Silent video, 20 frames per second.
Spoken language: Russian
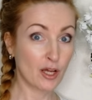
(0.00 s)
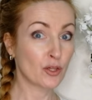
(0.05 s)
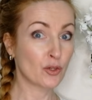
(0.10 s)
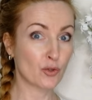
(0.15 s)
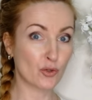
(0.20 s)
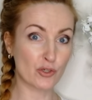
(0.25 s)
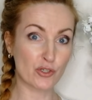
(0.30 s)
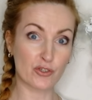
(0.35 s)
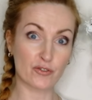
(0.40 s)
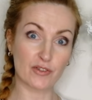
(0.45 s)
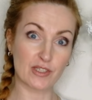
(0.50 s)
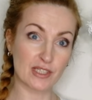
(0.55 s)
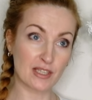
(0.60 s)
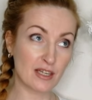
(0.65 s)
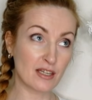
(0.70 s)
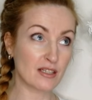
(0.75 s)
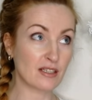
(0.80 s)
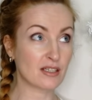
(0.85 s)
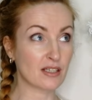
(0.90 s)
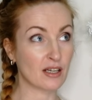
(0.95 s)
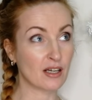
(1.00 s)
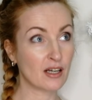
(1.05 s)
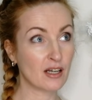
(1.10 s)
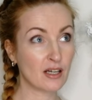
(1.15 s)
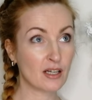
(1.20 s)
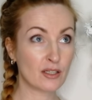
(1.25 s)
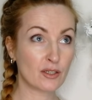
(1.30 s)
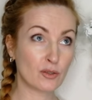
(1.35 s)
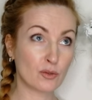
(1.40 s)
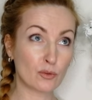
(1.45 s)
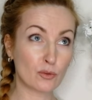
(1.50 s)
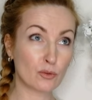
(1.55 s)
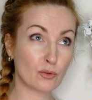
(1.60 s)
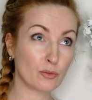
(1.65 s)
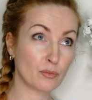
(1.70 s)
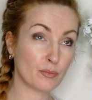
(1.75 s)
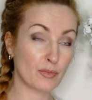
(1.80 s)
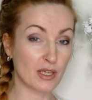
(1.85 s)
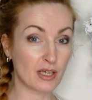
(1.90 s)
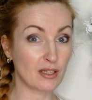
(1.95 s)
тоже вы знаете ну
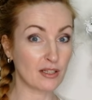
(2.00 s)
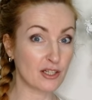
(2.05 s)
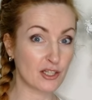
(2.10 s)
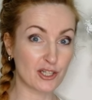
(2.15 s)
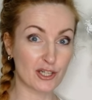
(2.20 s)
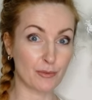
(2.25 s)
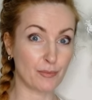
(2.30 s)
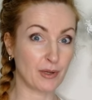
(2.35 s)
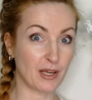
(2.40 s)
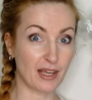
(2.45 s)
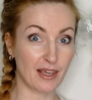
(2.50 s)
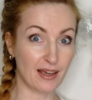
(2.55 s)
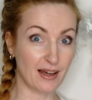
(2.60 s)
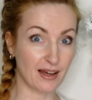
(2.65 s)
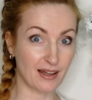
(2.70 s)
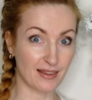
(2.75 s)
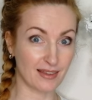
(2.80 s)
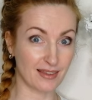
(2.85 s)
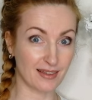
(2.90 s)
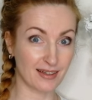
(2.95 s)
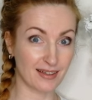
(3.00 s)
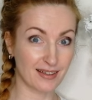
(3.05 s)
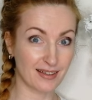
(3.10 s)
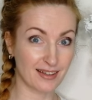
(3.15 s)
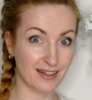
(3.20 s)
мелочь а приятно